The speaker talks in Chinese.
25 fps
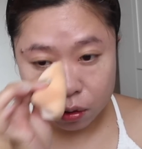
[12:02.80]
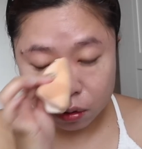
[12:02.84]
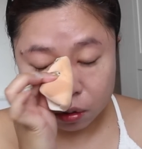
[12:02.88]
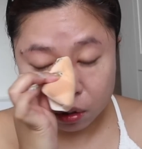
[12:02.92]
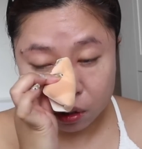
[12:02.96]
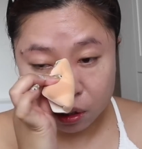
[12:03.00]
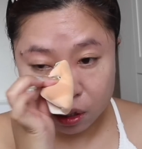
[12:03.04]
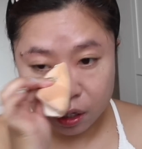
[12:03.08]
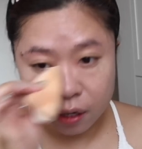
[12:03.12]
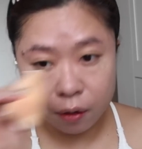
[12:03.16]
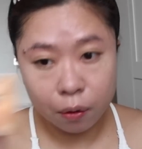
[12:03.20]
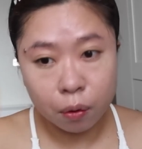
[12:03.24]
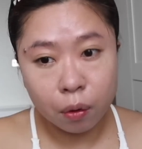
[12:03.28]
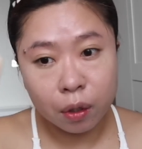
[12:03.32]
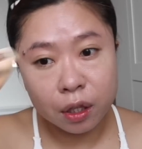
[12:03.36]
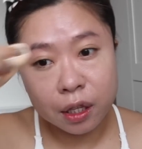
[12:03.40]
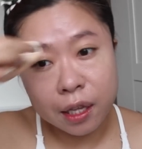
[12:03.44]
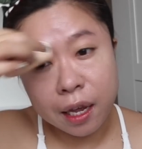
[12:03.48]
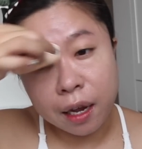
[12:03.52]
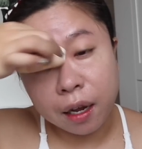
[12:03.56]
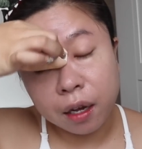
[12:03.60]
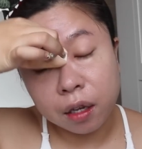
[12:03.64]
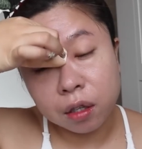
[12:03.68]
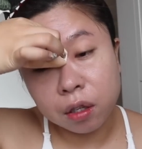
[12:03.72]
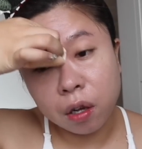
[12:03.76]
就是顶多
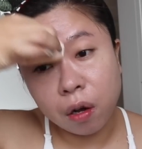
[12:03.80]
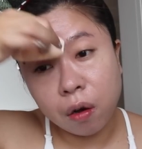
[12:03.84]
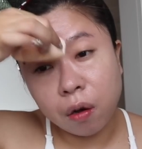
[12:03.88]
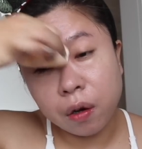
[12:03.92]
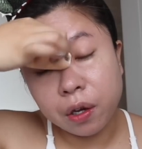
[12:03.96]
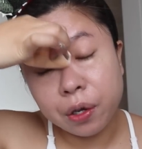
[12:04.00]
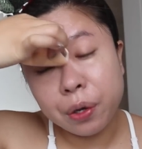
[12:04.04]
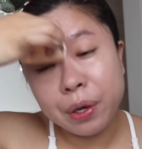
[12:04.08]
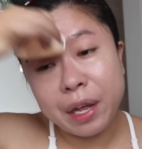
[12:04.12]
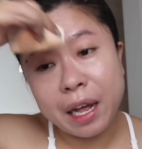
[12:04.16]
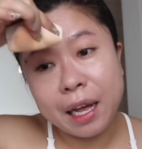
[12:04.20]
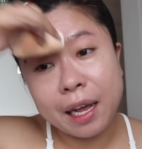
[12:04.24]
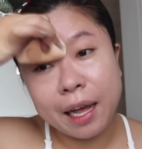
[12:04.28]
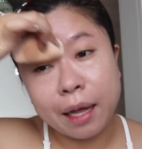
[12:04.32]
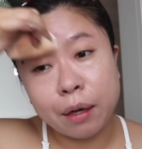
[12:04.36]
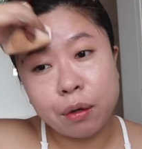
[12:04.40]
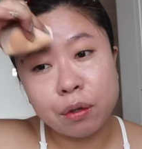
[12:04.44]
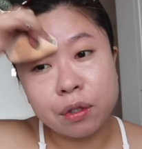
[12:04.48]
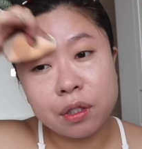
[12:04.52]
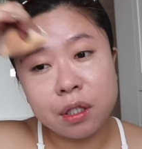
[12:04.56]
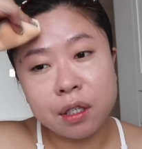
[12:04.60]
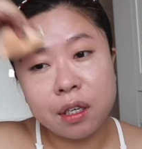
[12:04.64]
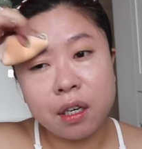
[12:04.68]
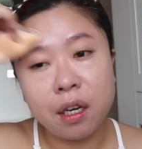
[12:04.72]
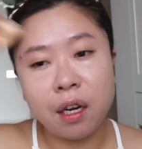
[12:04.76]
点个头，因为他感
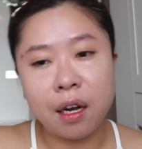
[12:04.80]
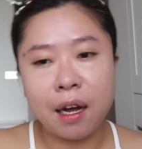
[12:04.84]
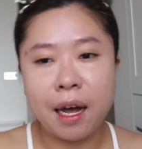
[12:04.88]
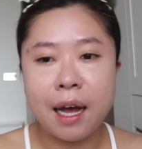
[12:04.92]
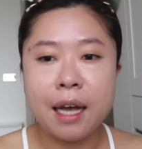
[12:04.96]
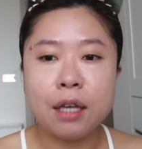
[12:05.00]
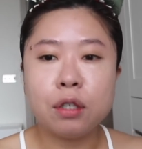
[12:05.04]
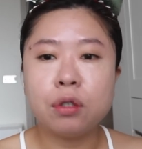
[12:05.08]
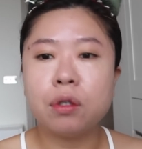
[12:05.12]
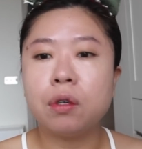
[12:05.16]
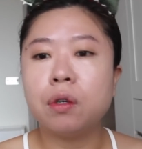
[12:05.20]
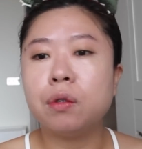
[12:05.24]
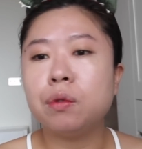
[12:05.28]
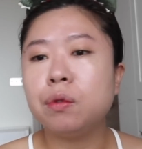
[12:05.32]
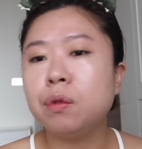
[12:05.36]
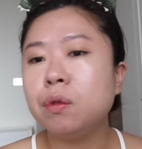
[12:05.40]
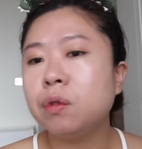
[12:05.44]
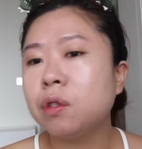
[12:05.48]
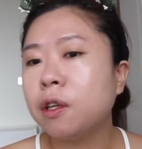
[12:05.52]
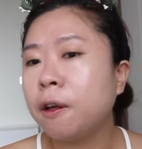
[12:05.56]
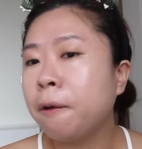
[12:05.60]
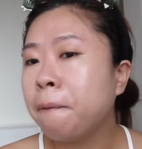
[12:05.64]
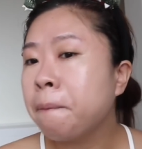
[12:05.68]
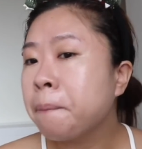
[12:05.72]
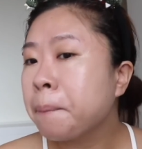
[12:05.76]
觉是一个很害羞的女
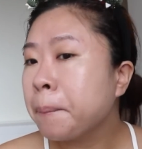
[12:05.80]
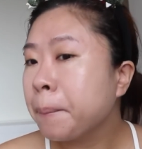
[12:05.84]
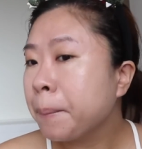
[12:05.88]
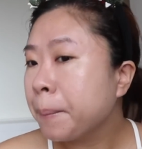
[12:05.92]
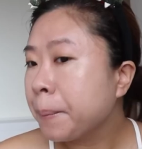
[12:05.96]
生。